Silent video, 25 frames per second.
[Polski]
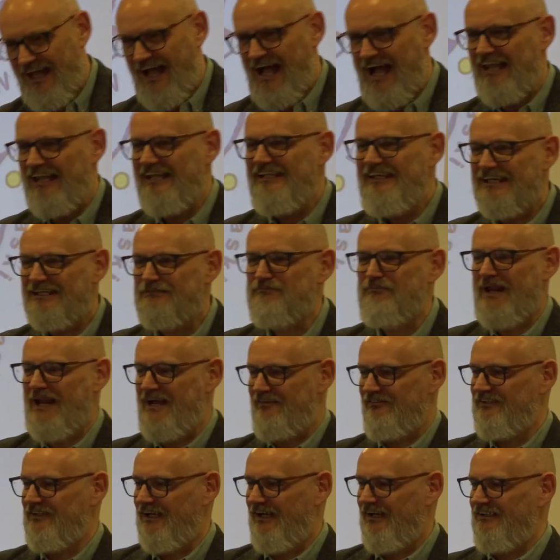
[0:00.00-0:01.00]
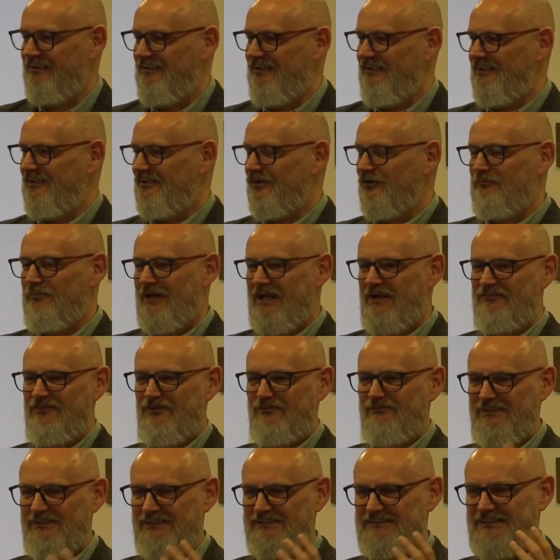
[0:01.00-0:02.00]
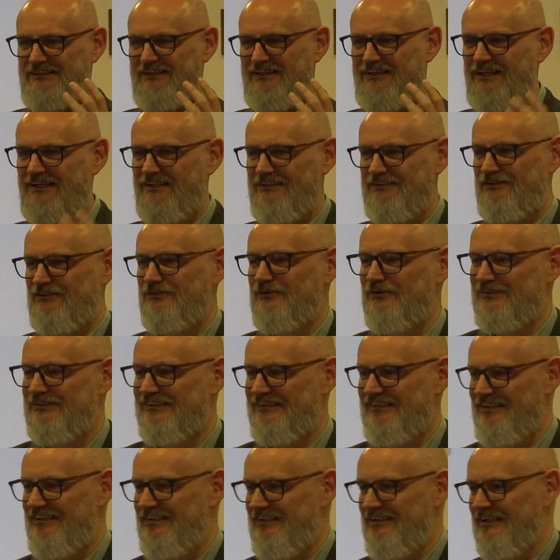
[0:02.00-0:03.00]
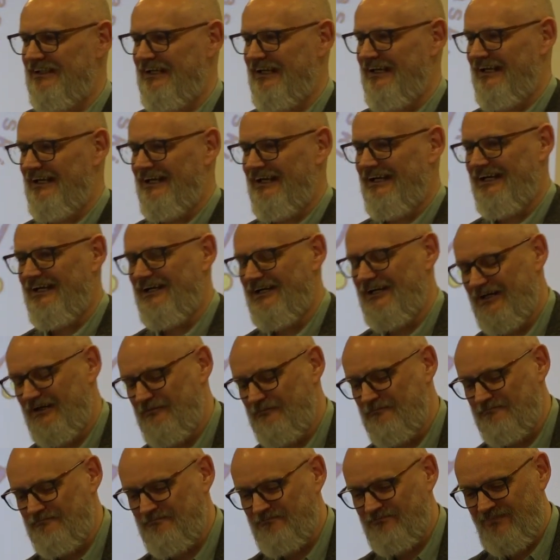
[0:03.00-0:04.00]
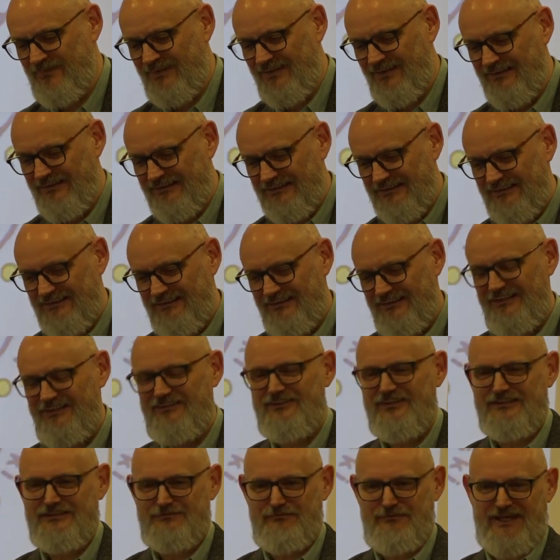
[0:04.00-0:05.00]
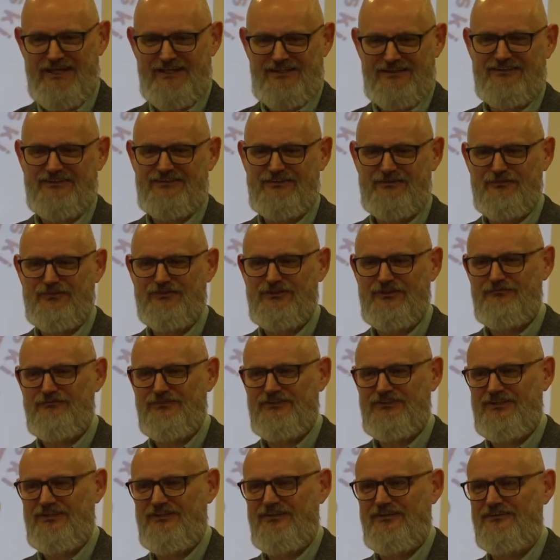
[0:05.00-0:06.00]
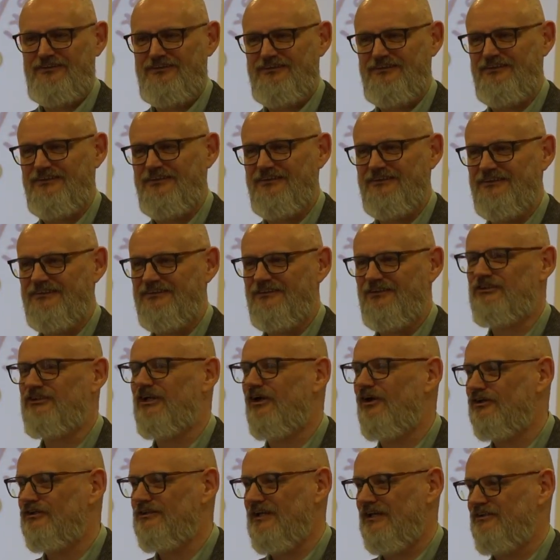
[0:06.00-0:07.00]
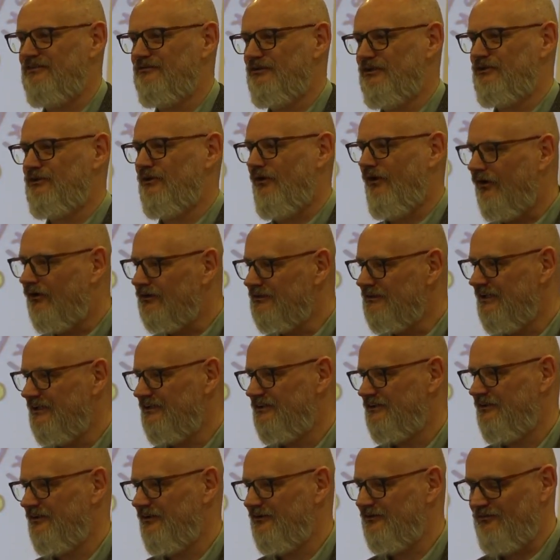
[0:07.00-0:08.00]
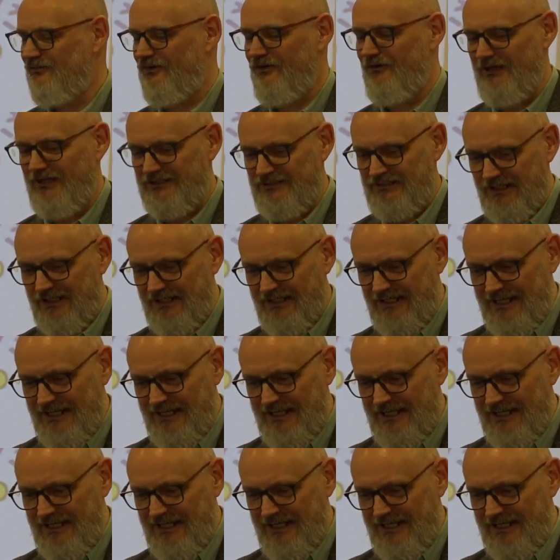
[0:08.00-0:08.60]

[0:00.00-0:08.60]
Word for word: Ale jest prawda i tą prawdą jest Chrystus i um, i to jest piękne, że możemy się e, do czegoś w naszym życiu odnieść i odwołać.